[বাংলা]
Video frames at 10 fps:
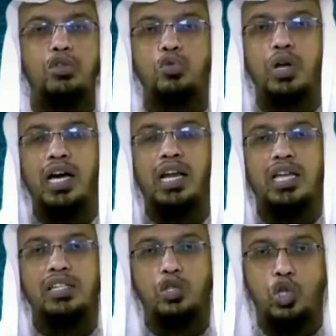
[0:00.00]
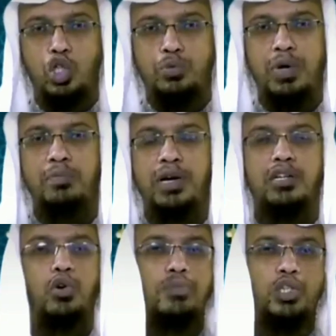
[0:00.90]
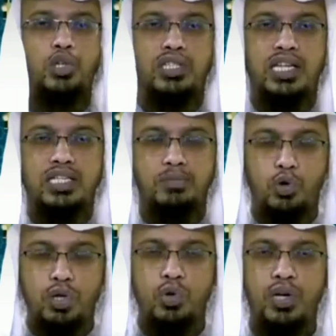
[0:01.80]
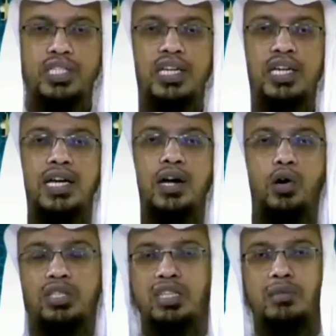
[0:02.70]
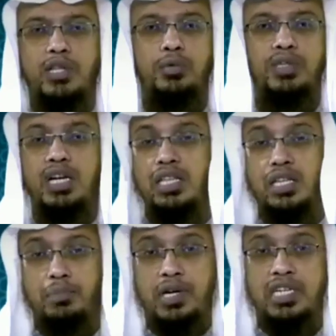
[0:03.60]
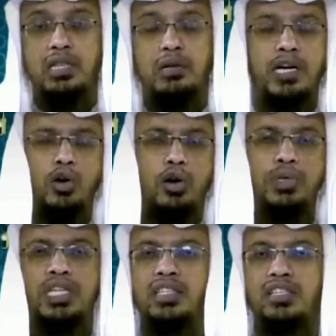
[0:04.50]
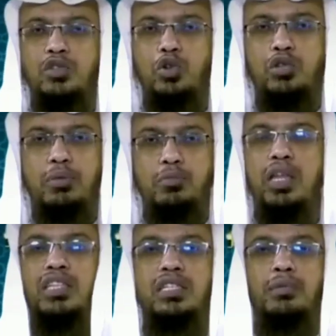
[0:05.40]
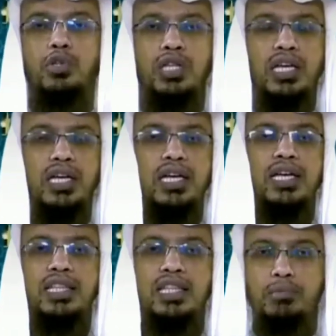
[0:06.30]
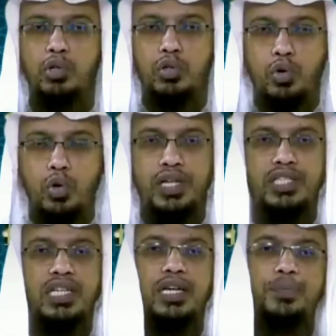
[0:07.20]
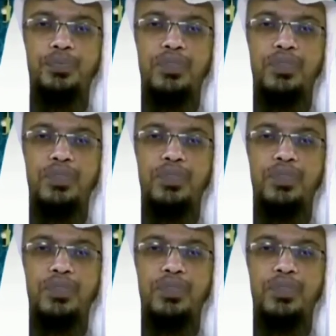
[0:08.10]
কিন্তু সুরা এখলাস দশবার পাঠ করার বিষয় যে হাদিস বর্ণিত হয়েছে অর্থাৎ এর মাধ্যমে জান্নাত একটি প্রাসাদ নির্মাণ করা হবে সে হাদিসের সনদ নিয়ে মহাদিসদের মধ্যে দ্বিমত রয়েছে